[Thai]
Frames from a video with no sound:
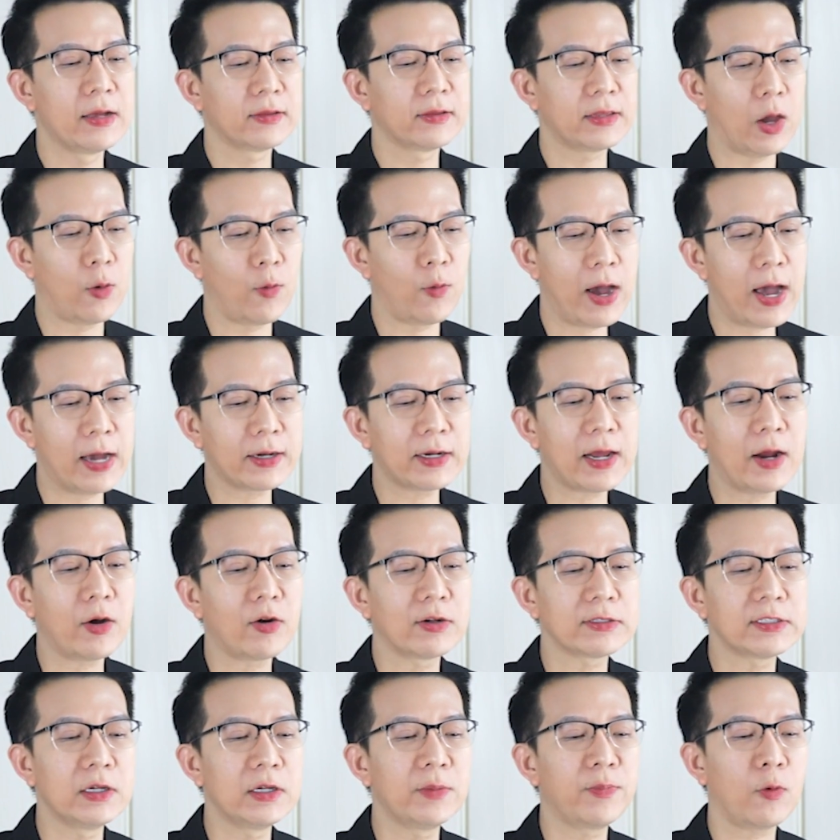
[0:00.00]
แต่ว่าถ้าเรา
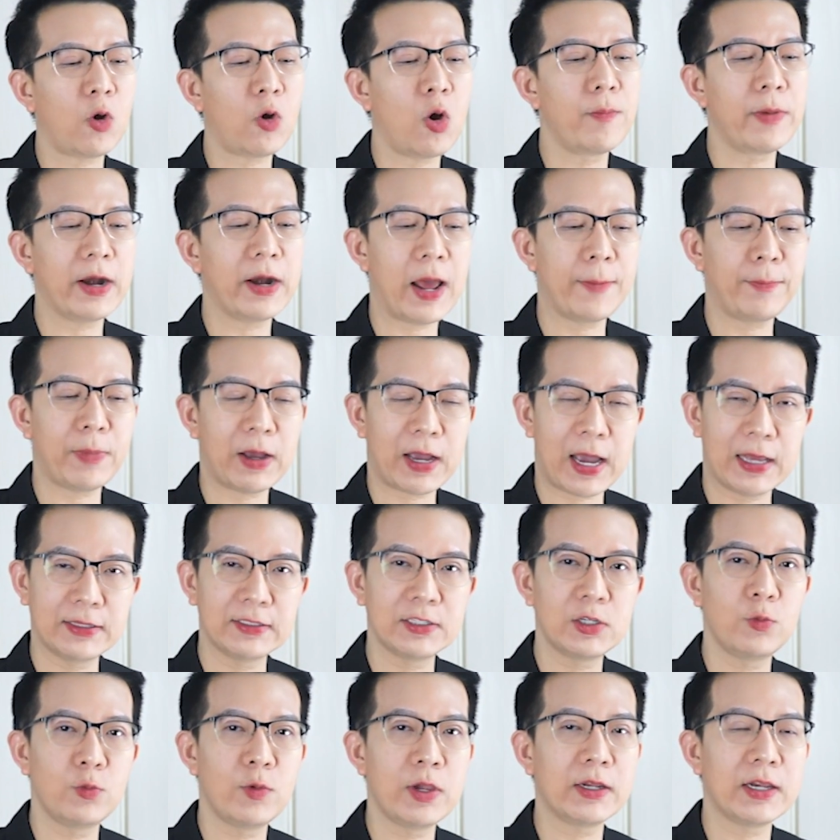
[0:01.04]
ซื้อกรมธรรม์ประกัน
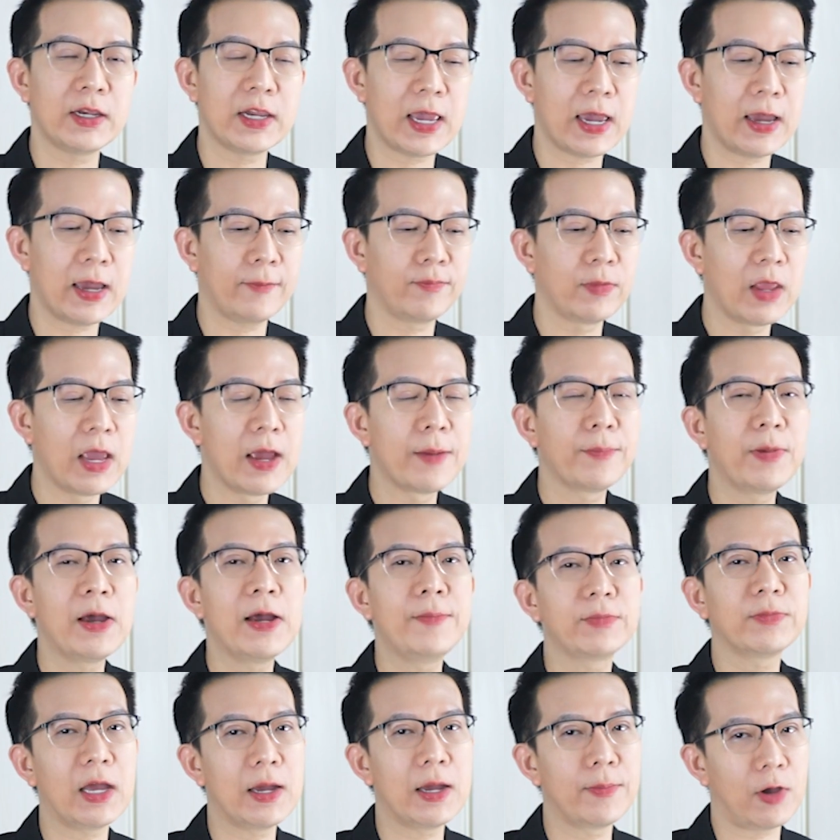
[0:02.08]
ชีวิตเนี้ยเพิ่
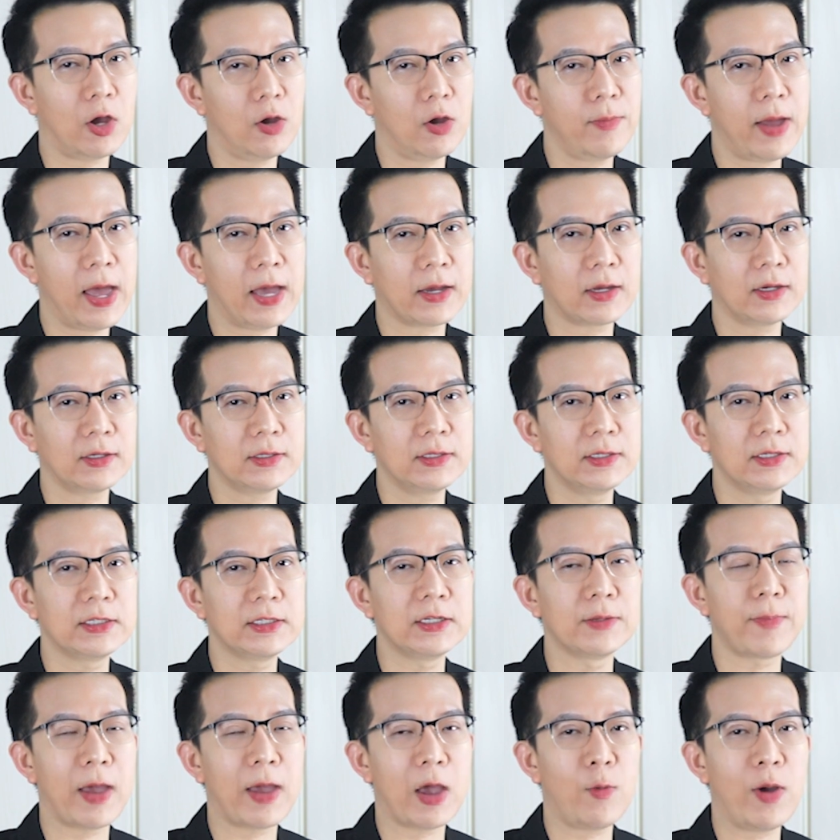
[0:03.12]
เติมเข้ามาก็คือถึ
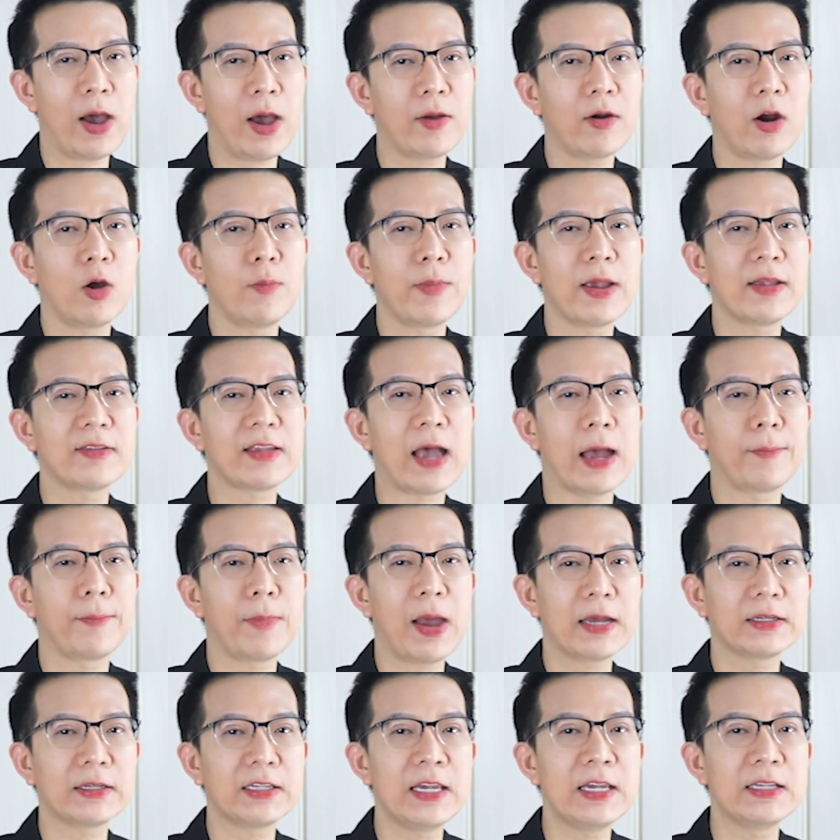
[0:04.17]
งแม้ว่าเราไม่สา
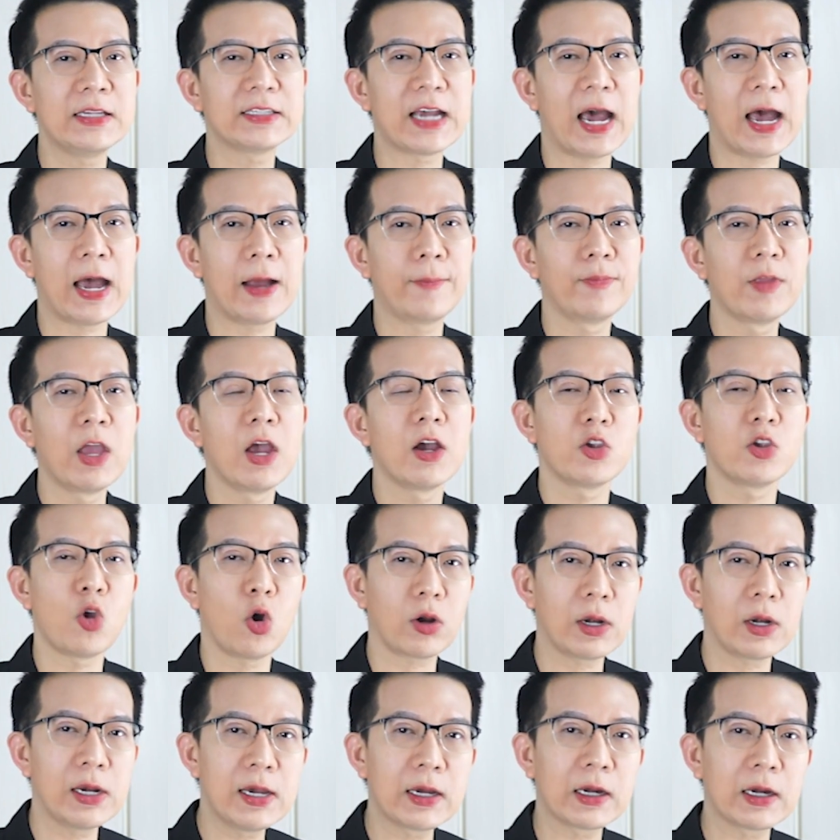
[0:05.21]
มารถที่จะยก
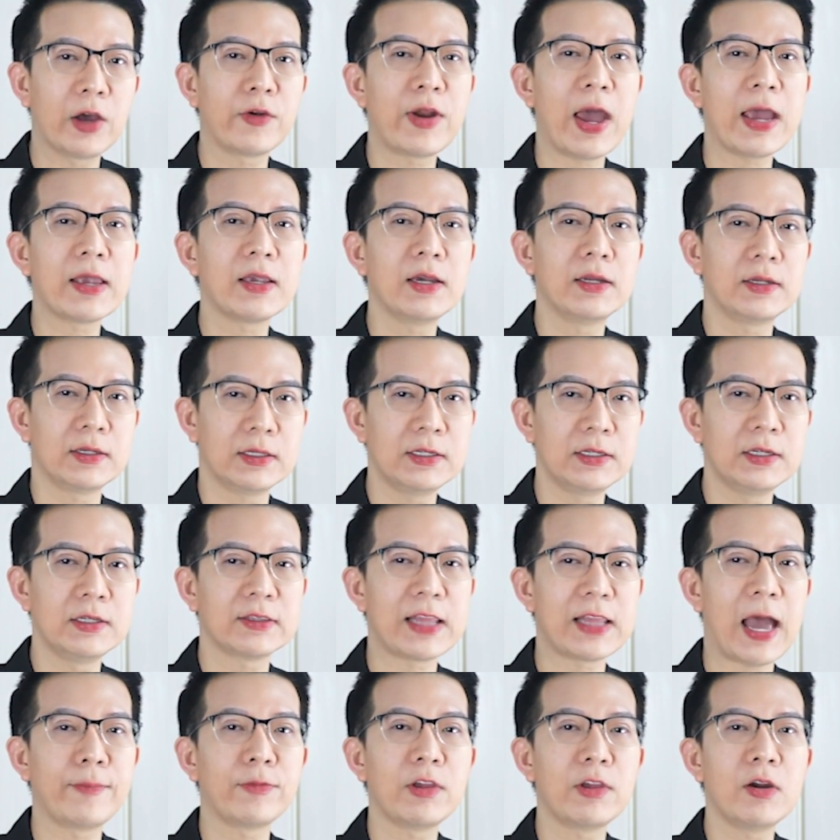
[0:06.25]
เลิกเราได้เงินคืน
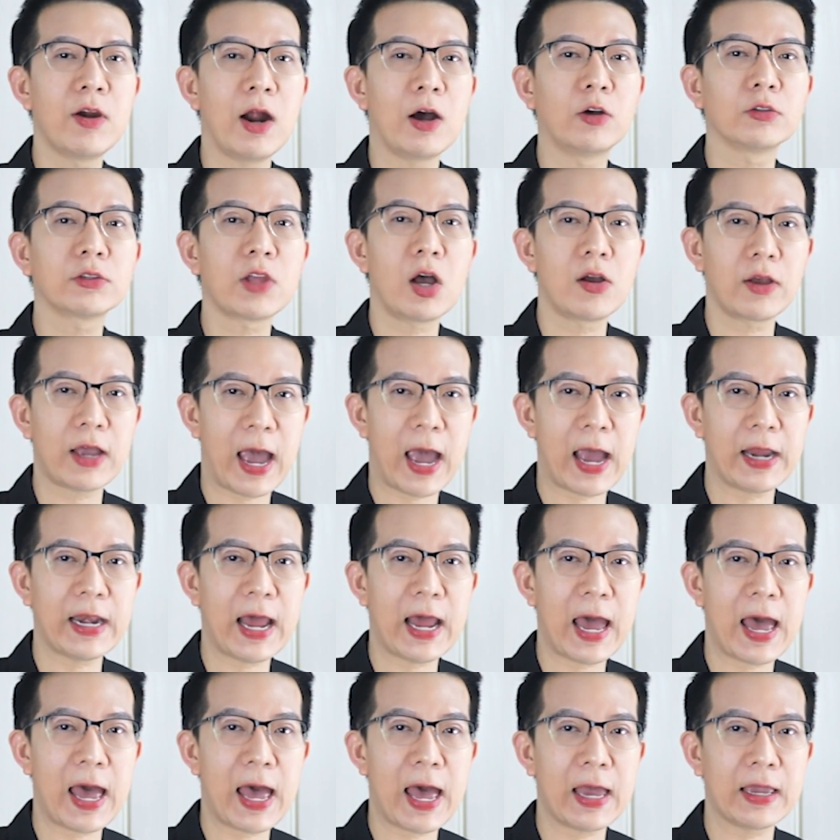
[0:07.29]
ตามที่เราต้องการ
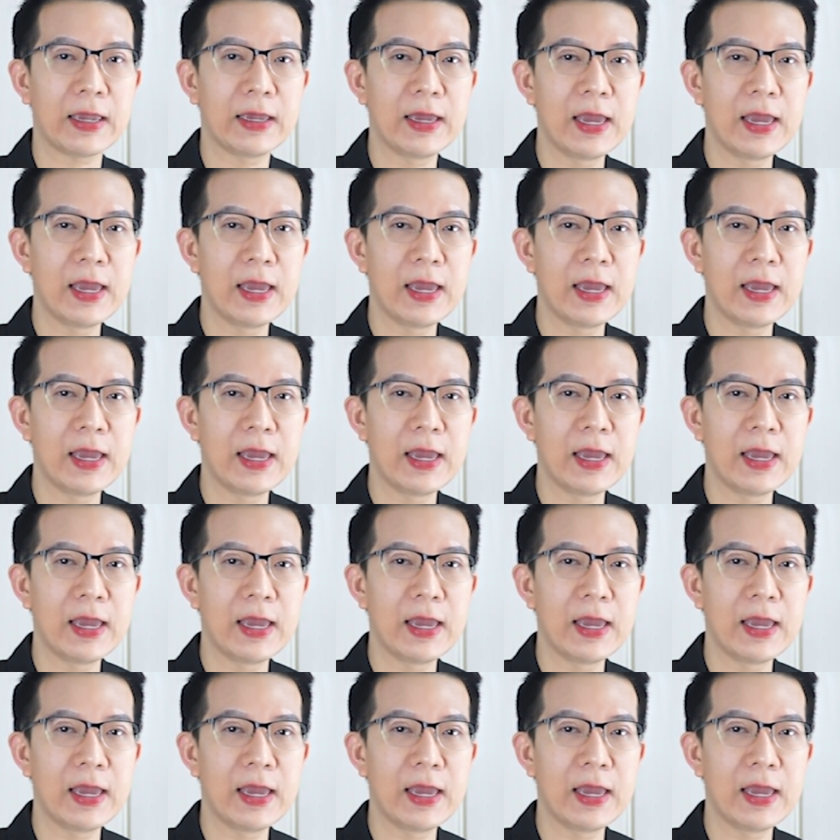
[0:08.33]
ได้